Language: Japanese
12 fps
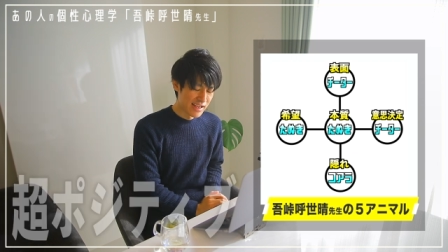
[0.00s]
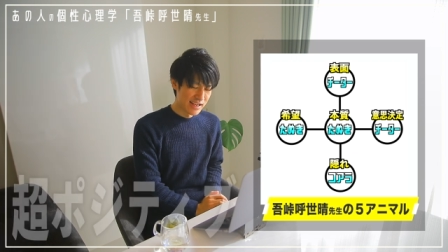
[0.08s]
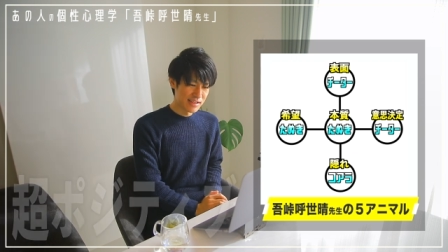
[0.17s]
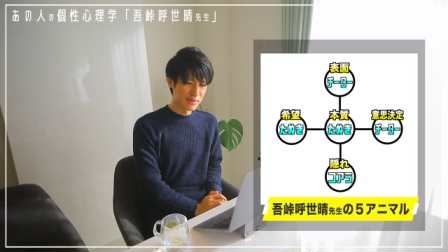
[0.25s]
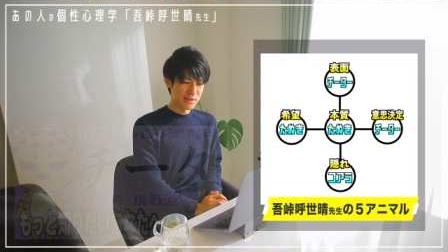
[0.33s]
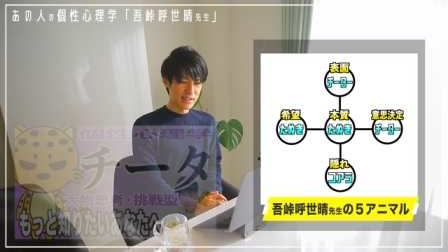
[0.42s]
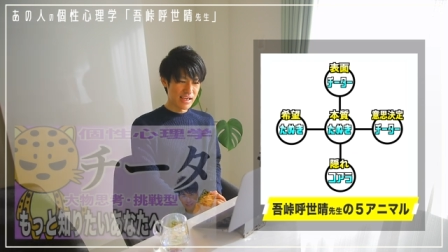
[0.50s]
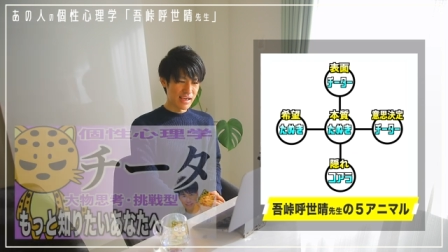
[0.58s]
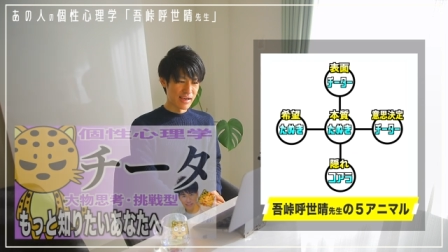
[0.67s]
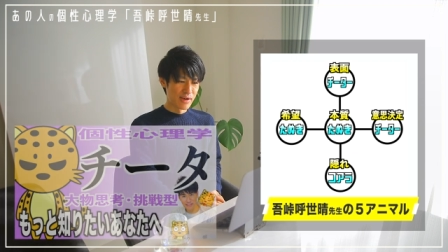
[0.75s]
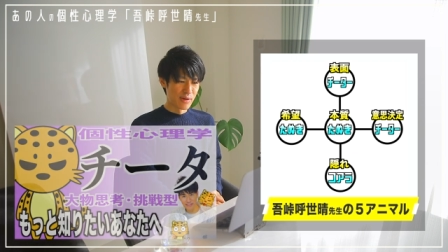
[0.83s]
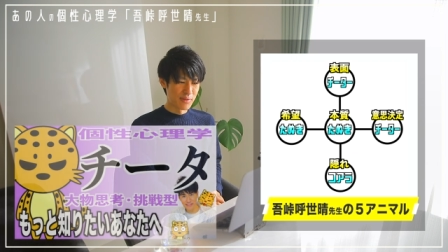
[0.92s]
で、そし
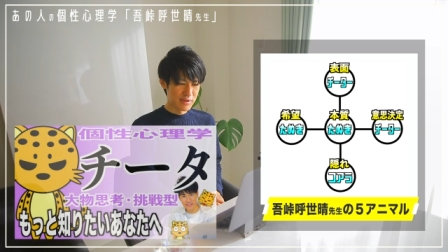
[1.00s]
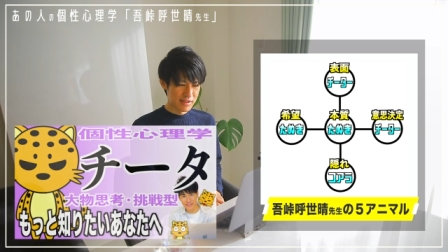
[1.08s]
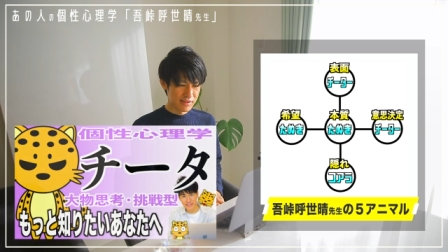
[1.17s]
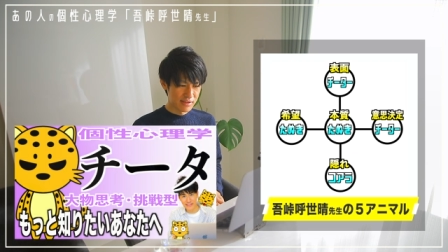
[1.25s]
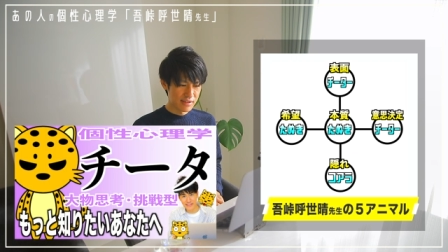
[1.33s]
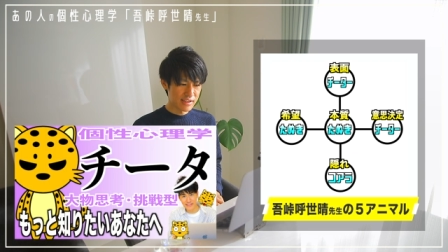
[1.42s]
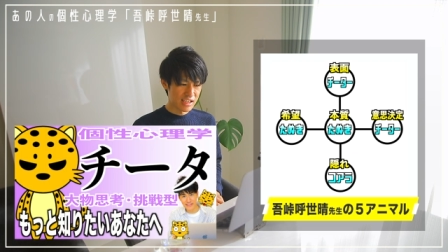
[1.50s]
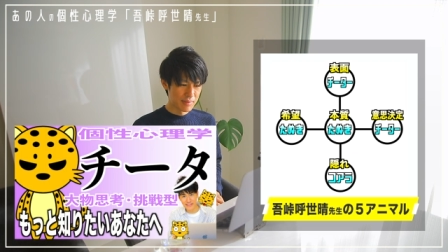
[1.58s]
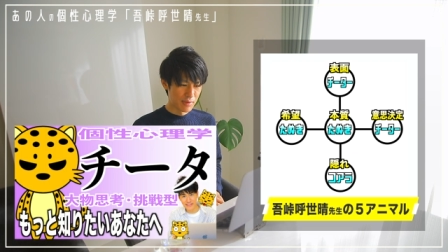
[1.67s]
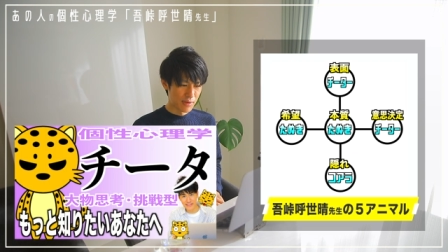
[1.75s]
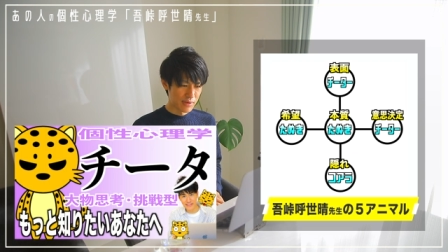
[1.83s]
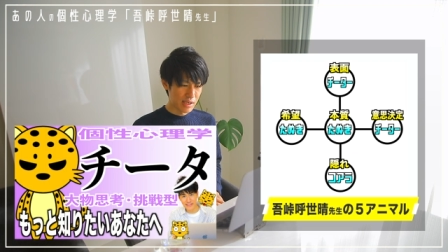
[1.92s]
て、本質、希
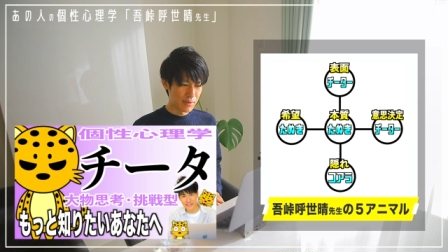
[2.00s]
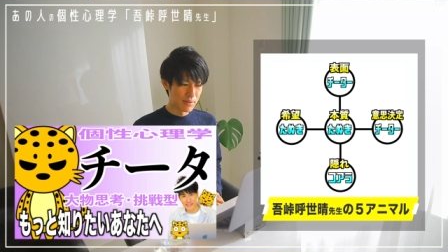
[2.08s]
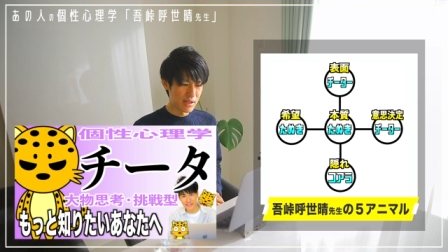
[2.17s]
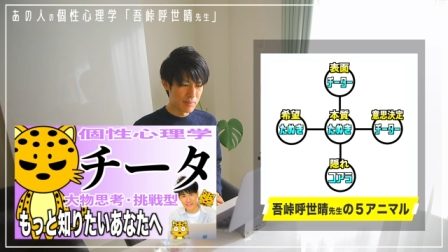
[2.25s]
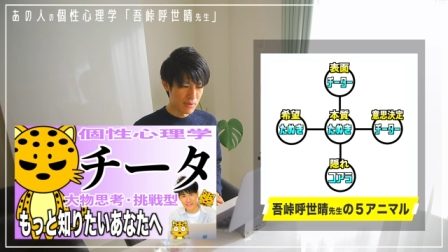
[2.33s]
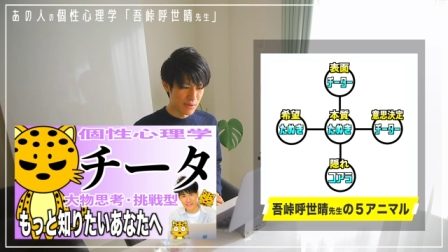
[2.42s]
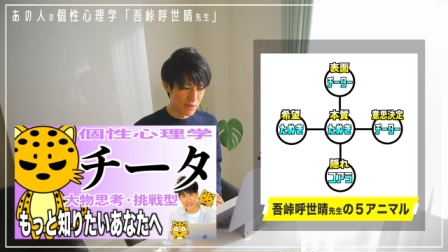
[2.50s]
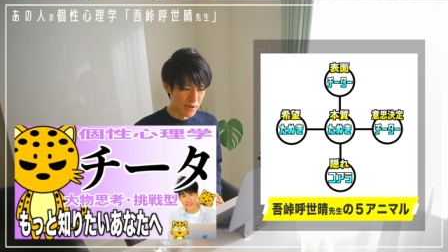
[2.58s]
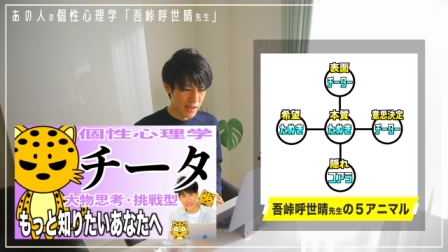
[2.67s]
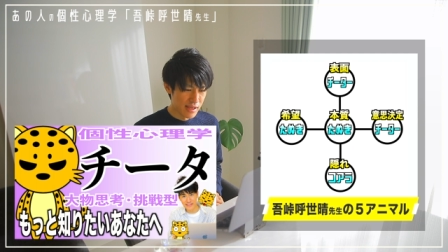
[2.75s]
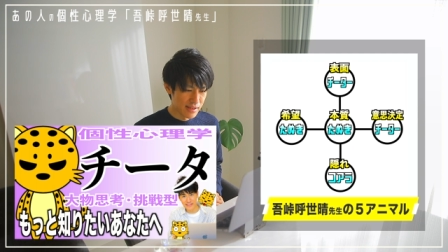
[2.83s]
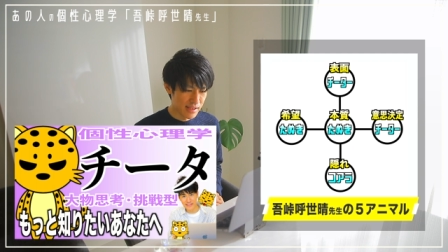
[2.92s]
望。で、これも、
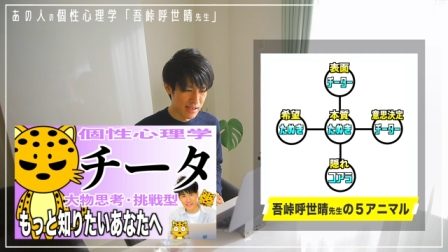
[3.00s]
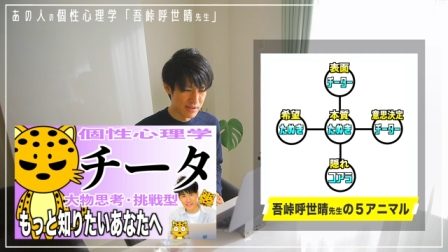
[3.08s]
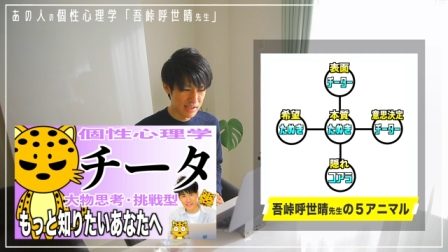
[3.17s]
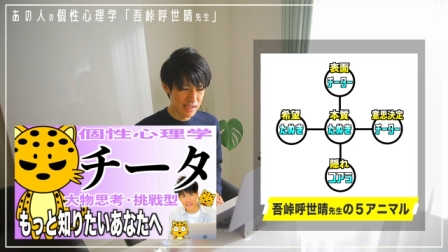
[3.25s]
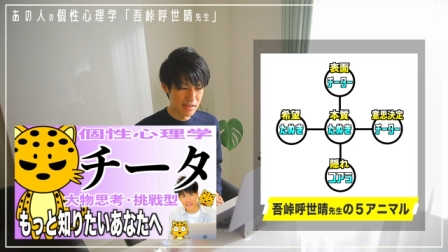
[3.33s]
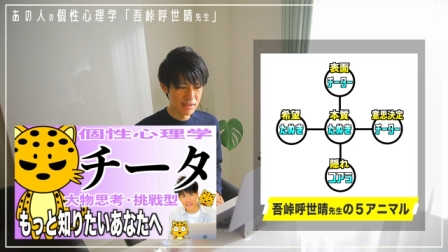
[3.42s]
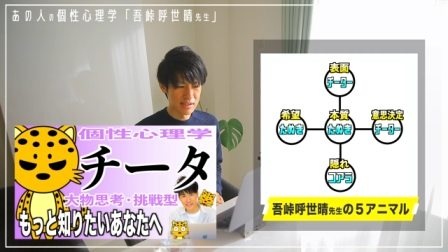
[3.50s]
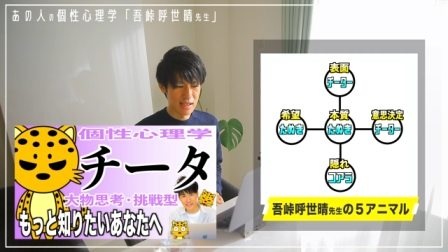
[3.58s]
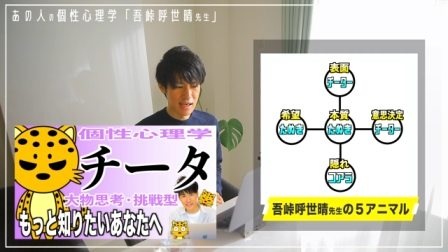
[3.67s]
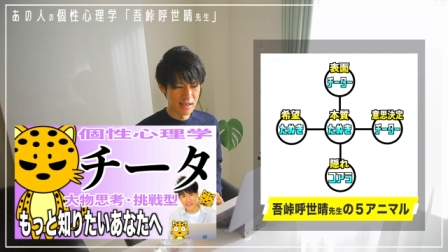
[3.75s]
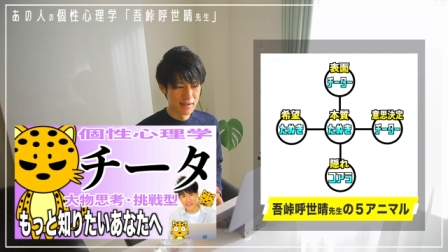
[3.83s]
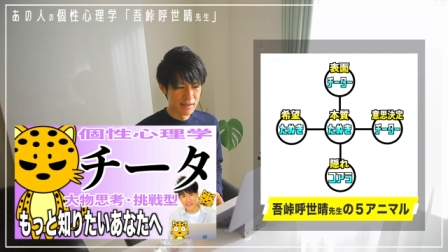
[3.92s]
タヌキ
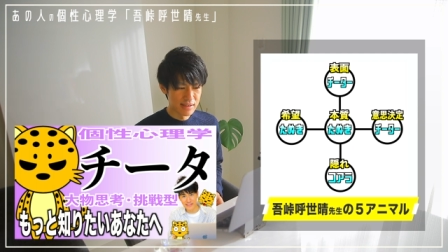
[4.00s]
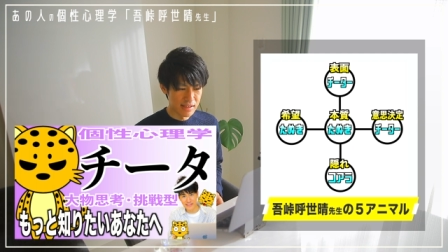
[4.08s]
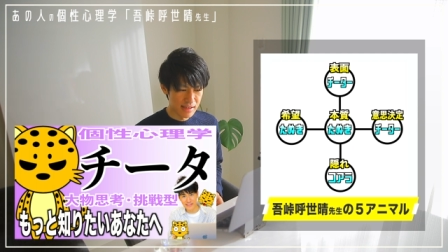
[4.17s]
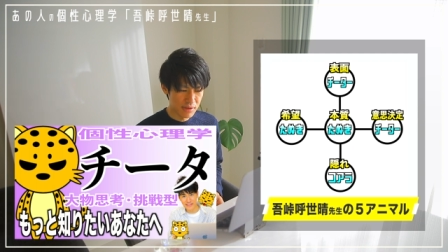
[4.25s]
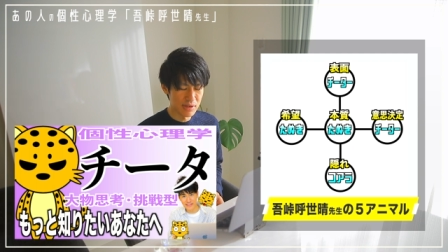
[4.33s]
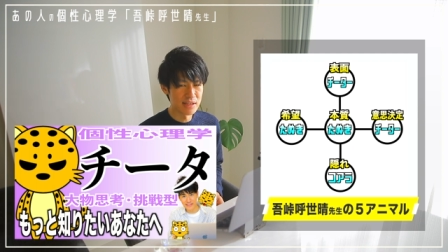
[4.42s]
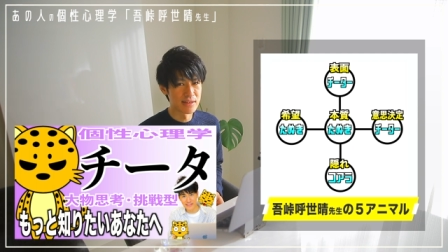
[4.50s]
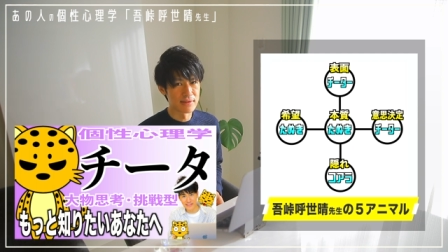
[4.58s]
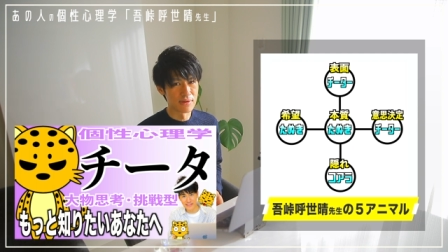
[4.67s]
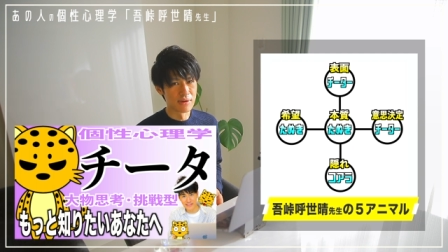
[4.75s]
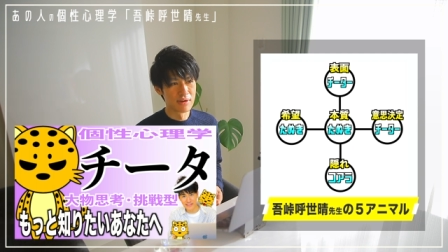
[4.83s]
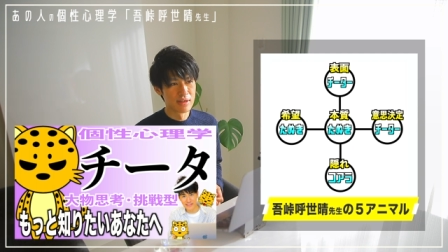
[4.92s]
で一緒なんです
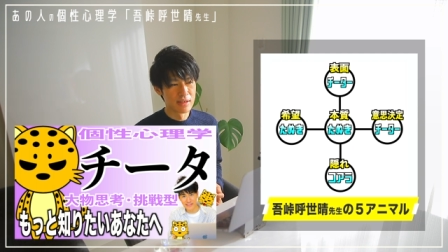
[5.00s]
よ。